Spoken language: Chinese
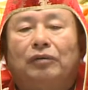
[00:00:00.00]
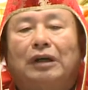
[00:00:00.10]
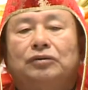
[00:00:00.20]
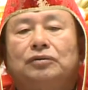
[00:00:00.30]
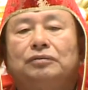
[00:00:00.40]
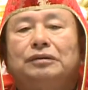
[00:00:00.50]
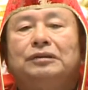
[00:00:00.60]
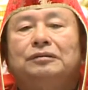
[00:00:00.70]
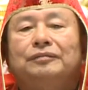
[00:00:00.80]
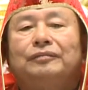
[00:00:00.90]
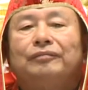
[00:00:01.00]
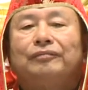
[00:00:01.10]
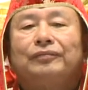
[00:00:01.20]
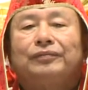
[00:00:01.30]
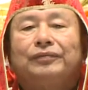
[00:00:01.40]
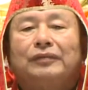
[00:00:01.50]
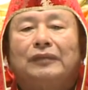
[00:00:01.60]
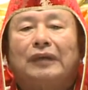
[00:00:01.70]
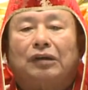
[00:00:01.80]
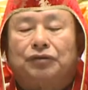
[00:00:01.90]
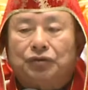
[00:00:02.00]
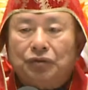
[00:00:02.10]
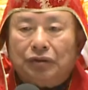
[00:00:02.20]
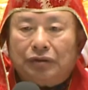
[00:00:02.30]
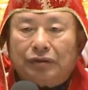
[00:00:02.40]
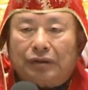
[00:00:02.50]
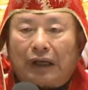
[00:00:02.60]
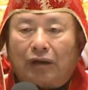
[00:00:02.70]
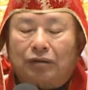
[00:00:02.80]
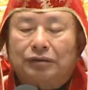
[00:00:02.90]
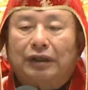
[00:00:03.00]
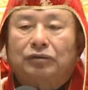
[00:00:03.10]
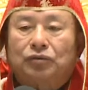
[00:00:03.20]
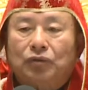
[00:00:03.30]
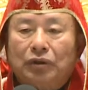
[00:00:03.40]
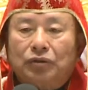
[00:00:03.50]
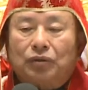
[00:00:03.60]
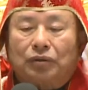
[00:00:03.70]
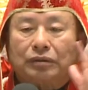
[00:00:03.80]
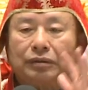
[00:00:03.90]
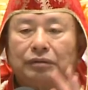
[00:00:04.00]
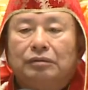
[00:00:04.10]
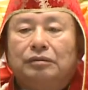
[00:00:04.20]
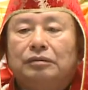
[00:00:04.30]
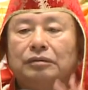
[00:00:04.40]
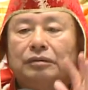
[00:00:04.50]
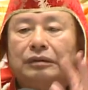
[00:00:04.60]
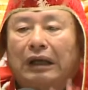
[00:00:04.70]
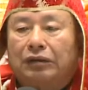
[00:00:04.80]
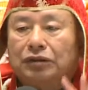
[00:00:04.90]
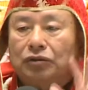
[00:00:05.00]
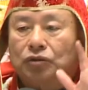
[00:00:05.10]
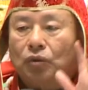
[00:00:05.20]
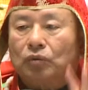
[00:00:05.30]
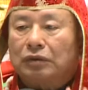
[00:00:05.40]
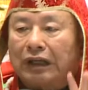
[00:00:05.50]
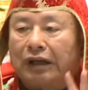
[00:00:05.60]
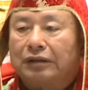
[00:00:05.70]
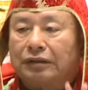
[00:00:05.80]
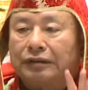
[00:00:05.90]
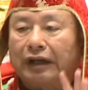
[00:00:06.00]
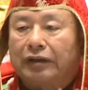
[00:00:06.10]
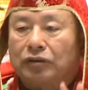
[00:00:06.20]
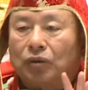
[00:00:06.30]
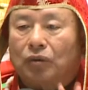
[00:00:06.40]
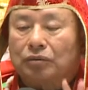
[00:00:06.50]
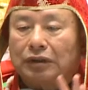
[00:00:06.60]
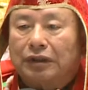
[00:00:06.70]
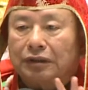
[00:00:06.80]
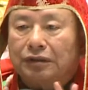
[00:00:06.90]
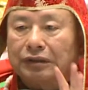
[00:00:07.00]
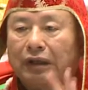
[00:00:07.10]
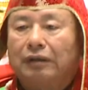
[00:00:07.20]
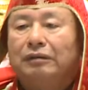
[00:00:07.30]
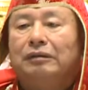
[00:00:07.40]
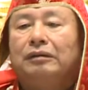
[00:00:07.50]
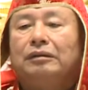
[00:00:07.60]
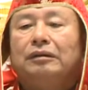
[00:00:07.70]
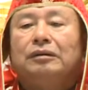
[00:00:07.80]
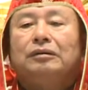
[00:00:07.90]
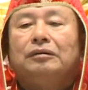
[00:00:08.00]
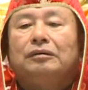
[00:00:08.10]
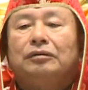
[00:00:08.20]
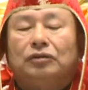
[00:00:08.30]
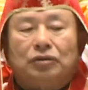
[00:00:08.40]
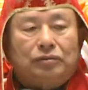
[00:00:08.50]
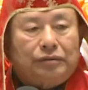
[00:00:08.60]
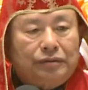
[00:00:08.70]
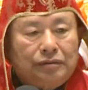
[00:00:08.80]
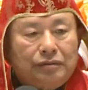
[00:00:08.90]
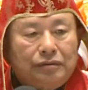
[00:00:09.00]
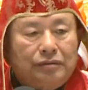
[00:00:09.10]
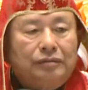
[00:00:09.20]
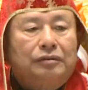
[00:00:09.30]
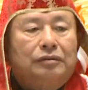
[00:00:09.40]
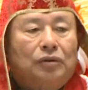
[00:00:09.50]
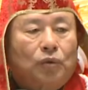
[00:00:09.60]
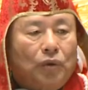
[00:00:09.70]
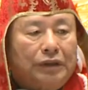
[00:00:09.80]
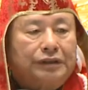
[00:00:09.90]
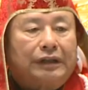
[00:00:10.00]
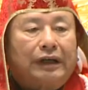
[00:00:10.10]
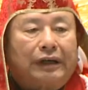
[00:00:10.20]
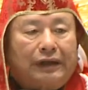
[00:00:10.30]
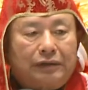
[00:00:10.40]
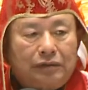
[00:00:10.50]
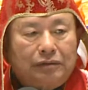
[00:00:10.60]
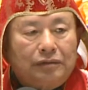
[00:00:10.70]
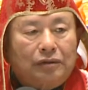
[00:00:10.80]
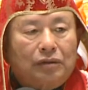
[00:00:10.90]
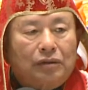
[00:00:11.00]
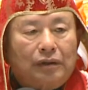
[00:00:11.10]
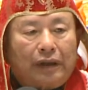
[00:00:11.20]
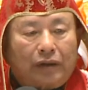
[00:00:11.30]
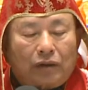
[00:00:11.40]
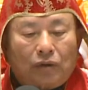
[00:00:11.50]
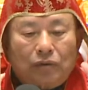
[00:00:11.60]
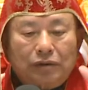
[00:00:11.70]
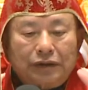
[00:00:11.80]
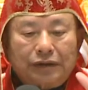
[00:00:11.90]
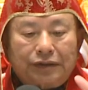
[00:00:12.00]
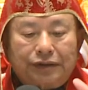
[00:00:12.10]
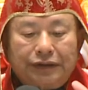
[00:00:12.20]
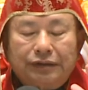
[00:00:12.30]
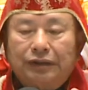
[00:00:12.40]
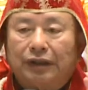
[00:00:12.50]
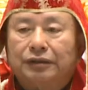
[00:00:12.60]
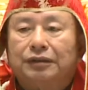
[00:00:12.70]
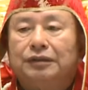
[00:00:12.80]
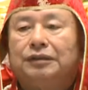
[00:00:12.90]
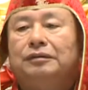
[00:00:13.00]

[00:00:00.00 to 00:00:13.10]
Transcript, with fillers: 法处理。”那虚云老和尚对着他这个种菜的菜头的和尚，就跪下来，很恭敬的敬了一个礼。